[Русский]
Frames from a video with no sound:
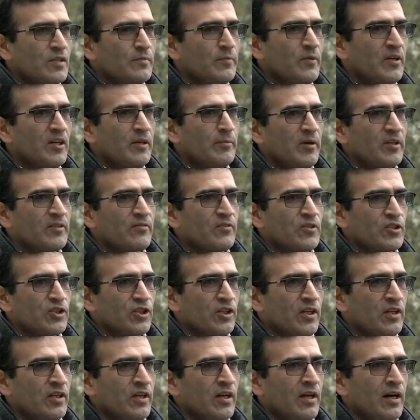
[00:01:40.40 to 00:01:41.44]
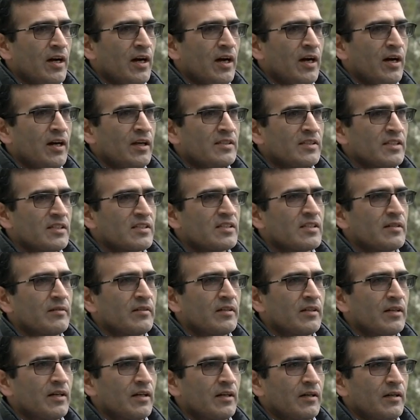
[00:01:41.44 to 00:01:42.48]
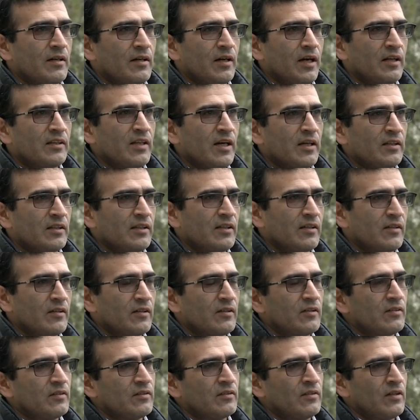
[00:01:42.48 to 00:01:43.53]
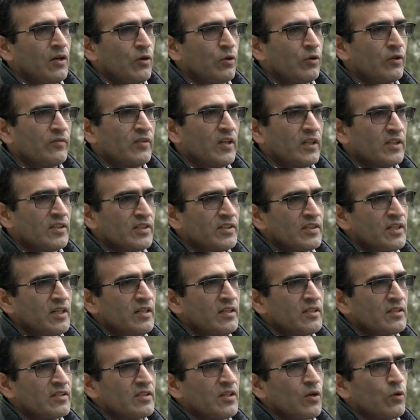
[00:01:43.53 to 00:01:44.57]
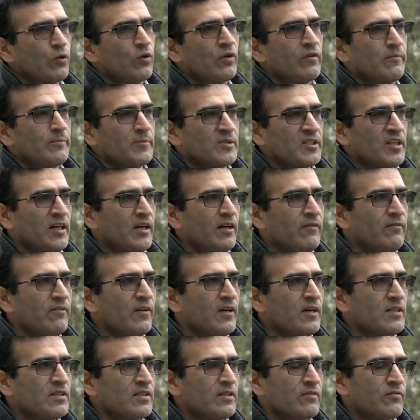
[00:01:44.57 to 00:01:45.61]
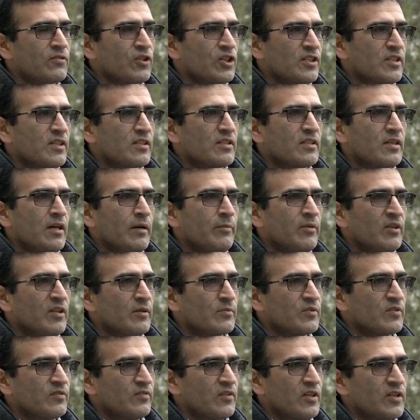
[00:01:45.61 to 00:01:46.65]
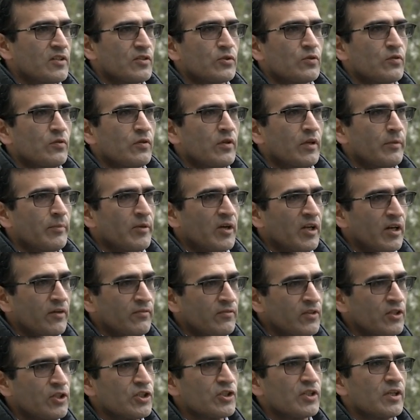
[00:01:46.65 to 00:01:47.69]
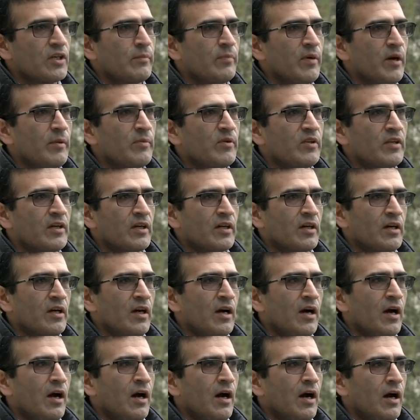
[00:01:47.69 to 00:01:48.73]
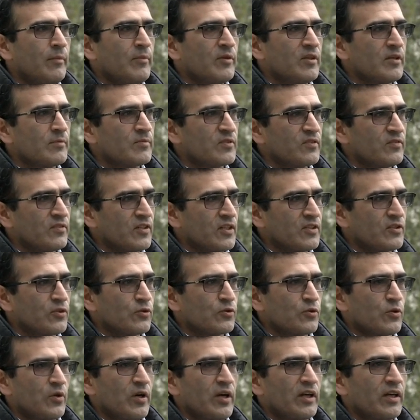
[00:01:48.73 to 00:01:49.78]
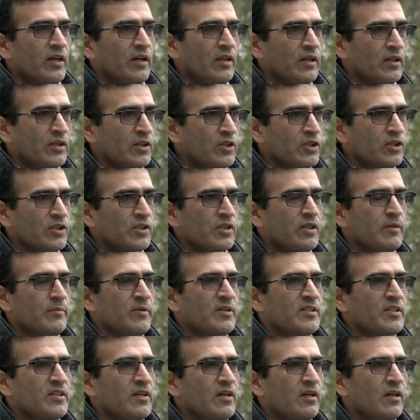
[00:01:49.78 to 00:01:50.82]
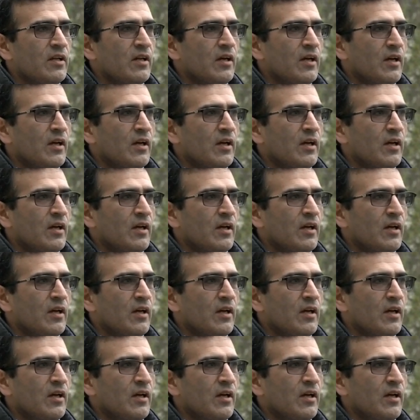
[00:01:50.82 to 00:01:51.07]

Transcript: были подтверждения о тесном контактах народов Дагестана с народами Закавказья. В частности, об этом свидетельствуют эпиграфические памятники, об этом свидетельствует археологический материал.